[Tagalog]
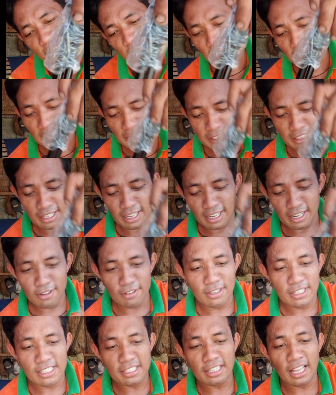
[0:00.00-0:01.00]
Maliit na
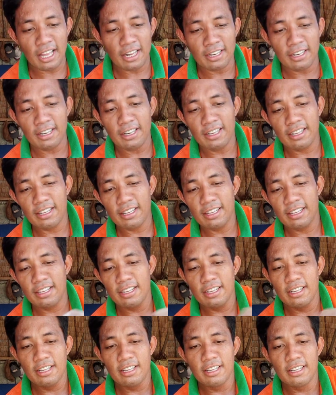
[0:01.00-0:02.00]
ano, stand.
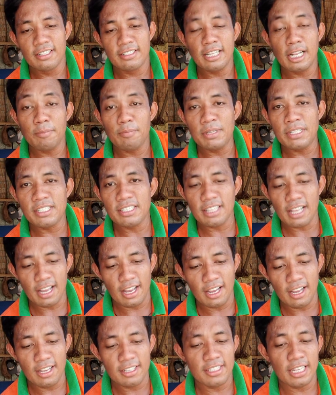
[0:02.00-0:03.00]
Selfie
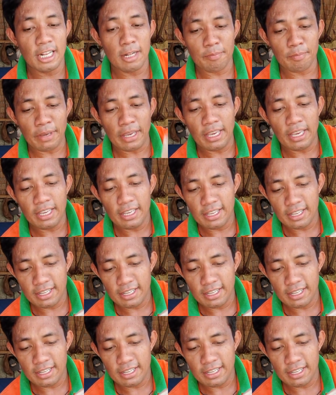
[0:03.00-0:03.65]
sta, selfie.